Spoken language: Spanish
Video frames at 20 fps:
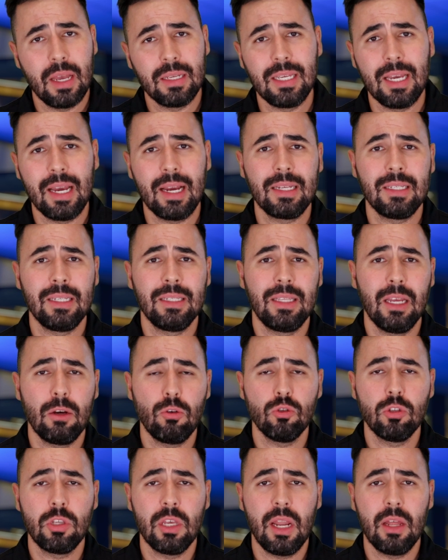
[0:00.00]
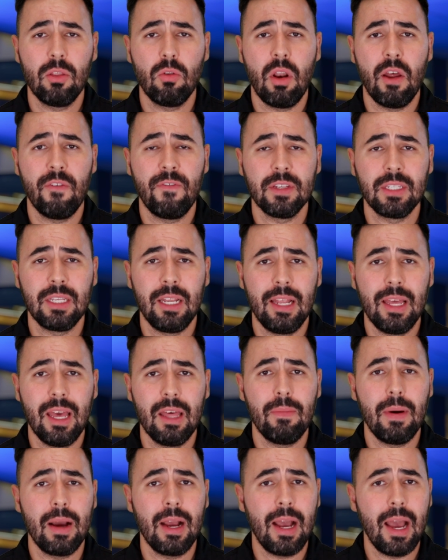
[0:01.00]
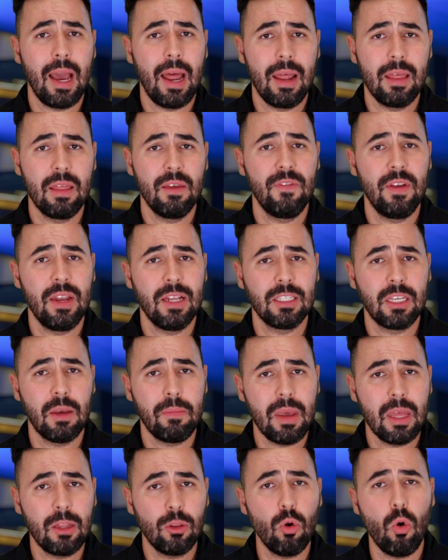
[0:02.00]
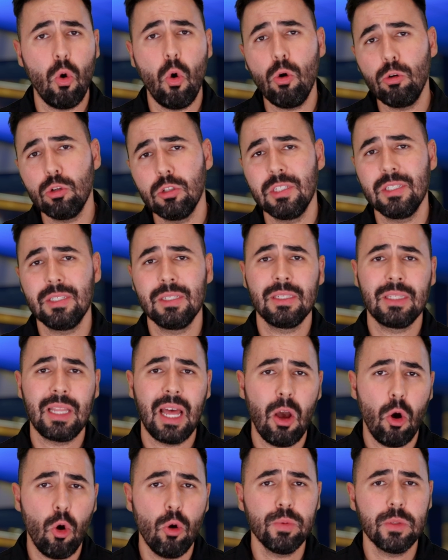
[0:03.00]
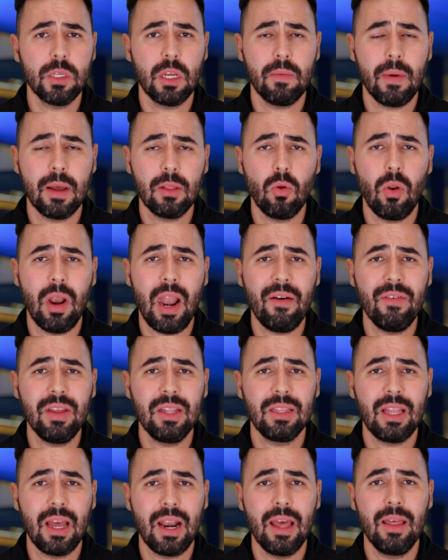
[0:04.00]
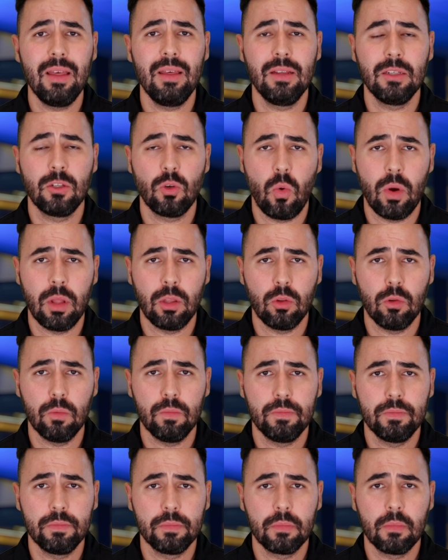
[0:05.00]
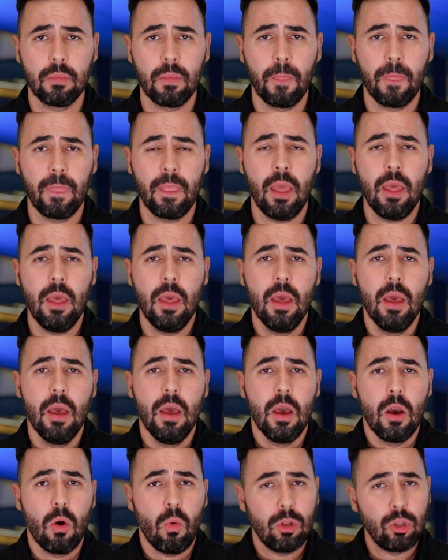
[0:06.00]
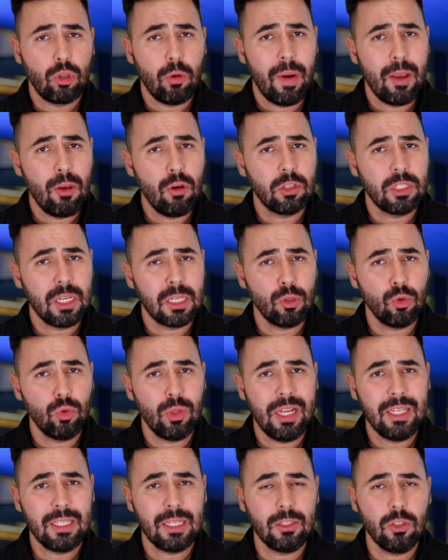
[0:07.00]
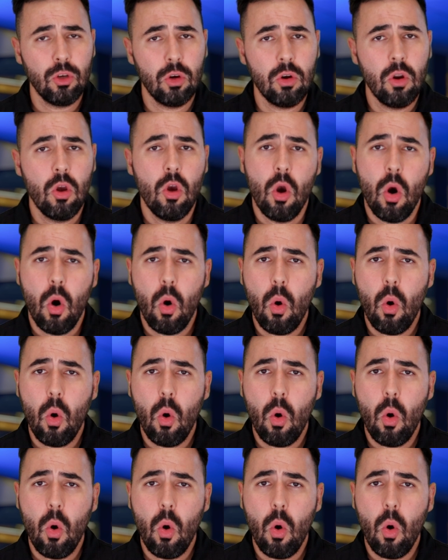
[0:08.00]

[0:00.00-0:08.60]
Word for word: ya sea que se esté considerando la facilidad bancaria de financiamiento o si se está observando la ventana de descuento. Cuanto mayor sea su utilización,